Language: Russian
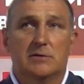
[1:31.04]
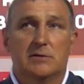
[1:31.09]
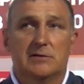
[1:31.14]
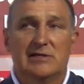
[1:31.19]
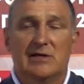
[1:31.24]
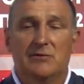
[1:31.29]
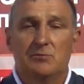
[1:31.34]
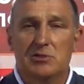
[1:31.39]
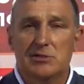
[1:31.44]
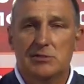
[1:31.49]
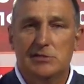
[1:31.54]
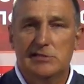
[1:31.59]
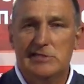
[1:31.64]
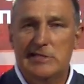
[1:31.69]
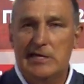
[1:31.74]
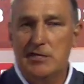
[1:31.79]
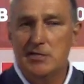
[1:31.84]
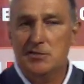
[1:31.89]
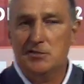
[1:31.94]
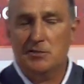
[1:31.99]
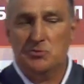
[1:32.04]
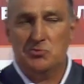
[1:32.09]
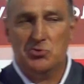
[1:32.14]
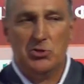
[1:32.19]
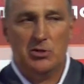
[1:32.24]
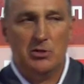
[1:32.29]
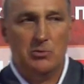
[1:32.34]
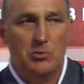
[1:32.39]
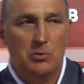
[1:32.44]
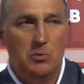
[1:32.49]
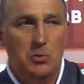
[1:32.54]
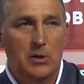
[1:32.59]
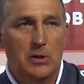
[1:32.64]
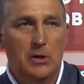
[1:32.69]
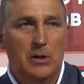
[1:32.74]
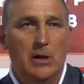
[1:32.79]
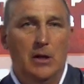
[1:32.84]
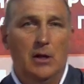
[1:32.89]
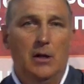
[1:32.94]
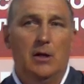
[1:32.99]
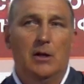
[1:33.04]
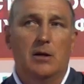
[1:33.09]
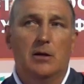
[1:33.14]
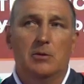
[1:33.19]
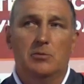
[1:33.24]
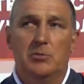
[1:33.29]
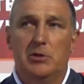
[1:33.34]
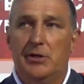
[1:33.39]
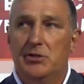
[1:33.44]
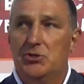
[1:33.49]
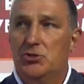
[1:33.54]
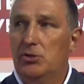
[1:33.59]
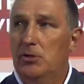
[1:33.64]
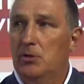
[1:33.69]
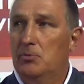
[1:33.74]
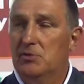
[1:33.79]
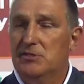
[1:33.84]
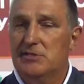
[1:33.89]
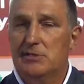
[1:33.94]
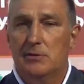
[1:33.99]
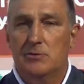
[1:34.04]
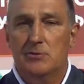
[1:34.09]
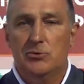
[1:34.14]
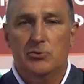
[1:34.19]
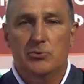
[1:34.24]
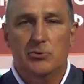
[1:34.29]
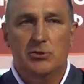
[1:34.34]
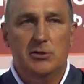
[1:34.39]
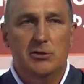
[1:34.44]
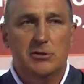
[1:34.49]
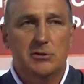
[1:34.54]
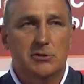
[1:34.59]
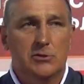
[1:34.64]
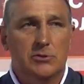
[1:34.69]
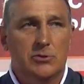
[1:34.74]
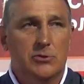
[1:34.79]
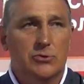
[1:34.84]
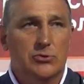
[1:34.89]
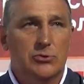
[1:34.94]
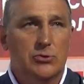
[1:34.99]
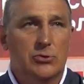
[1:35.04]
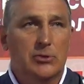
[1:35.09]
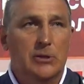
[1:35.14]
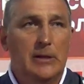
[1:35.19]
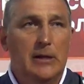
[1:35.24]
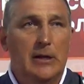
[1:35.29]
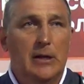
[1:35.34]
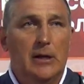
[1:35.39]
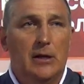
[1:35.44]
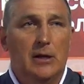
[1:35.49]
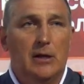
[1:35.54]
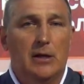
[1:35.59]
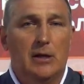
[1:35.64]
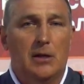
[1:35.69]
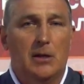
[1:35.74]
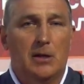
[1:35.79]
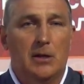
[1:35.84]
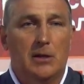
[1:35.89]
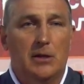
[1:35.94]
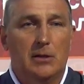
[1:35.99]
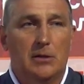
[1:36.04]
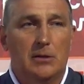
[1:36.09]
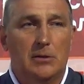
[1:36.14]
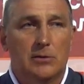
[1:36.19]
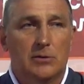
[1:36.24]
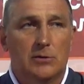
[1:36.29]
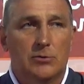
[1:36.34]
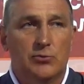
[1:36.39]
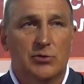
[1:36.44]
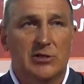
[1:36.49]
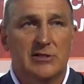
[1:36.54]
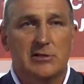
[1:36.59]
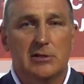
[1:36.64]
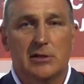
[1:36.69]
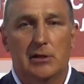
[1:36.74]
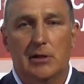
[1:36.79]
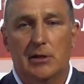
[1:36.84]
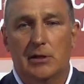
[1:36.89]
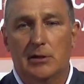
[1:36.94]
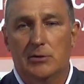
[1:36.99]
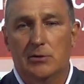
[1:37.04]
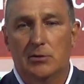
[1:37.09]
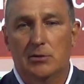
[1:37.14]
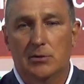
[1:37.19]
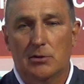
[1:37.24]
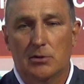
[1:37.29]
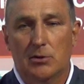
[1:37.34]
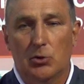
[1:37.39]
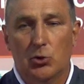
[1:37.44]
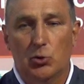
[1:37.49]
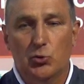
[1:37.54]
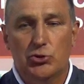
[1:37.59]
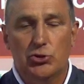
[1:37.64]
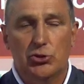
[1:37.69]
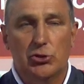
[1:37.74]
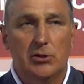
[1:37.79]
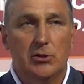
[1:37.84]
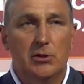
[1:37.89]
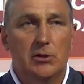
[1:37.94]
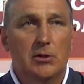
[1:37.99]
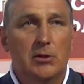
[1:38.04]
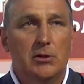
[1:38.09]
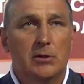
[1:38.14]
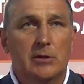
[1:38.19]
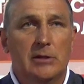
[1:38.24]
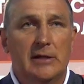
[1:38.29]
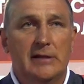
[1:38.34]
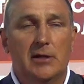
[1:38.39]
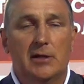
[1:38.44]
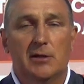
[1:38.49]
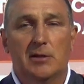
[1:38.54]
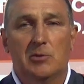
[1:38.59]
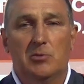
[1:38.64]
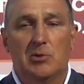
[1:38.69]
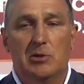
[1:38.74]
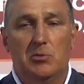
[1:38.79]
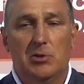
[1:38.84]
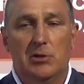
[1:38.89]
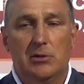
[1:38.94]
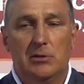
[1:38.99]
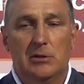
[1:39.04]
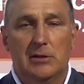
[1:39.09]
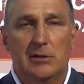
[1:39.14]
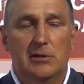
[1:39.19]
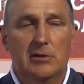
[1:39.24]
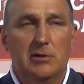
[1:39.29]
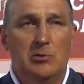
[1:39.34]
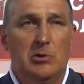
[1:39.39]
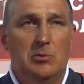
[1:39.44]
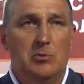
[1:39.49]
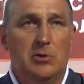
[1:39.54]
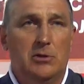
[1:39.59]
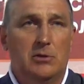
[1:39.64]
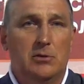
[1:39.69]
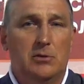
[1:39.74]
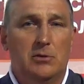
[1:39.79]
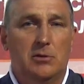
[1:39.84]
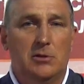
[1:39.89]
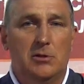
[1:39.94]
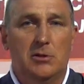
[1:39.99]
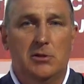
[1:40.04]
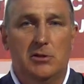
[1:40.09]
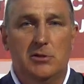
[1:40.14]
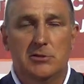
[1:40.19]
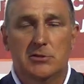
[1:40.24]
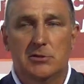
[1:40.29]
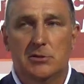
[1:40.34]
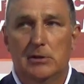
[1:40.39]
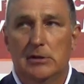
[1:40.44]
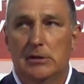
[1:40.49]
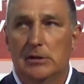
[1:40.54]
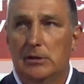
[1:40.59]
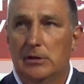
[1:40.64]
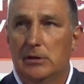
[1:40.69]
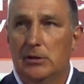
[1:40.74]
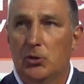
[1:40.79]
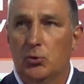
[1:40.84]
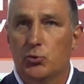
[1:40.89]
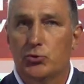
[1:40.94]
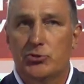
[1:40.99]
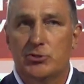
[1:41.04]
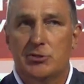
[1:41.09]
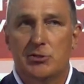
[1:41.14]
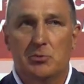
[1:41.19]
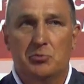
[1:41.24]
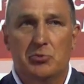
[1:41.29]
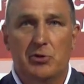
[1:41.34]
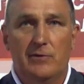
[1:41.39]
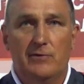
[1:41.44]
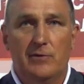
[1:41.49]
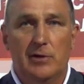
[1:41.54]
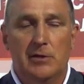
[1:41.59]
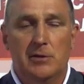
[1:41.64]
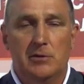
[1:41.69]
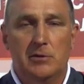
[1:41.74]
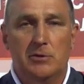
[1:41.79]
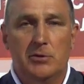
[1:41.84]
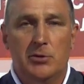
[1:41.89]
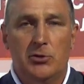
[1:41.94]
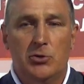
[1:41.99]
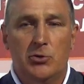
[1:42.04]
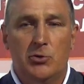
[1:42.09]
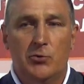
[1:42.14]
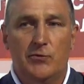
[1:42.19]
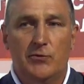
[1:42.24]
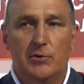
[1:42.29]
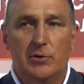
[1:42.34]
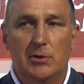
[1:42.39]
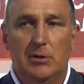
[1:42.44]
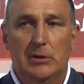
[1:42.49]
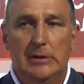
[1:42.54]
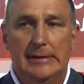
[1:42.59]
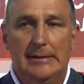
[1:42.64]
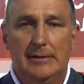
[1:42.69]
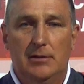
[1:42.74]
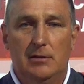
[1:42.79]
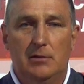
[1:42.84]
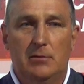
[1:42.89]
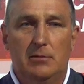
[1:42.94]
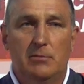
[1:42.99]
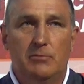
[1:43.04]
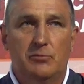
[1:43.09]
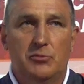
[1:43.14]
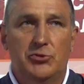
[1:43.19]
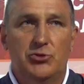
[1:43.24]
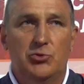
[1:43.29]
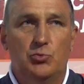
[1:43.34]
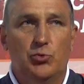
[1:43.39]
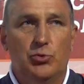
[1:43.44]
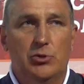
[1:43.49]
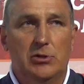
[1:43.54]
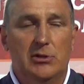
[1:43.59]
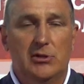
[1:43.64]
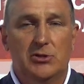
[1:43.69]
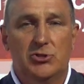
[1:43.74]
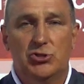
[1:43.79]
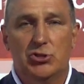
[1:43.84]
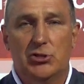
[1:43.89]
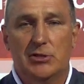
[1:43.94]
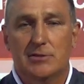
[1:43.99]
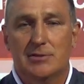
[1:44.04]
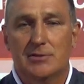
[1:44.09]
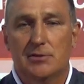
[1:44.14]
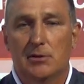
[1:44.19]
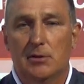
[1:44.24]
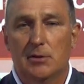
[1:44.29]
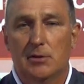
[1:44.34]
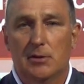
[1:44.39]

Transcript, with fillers: Совместно с тренерским штабом а, мы решили поставить сегодня Дениса Дрожжина. А, у нас играет лучше на данный момент. На данный момент Денис лучше себя проявляет на тренировках. И почему не дать шанс?